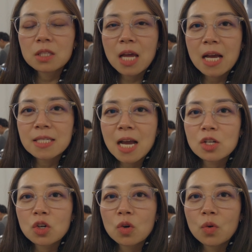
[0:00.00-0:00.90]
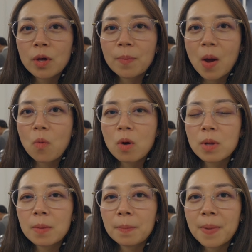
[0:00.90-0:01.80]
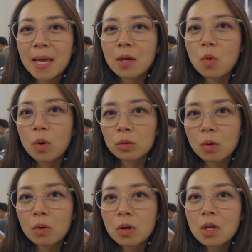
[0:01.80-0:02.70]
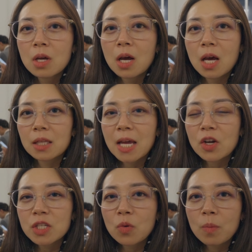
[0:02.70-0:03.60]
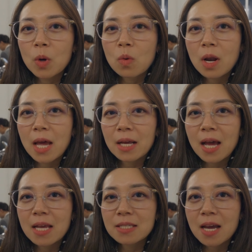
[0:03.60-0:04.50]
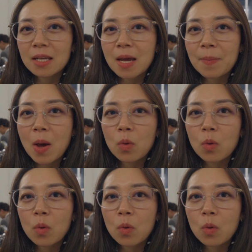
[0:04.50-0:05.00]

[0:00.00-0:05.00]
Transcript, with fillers: 他下周会帮我们办一个活动，啊，他邀请我们过来看一下他办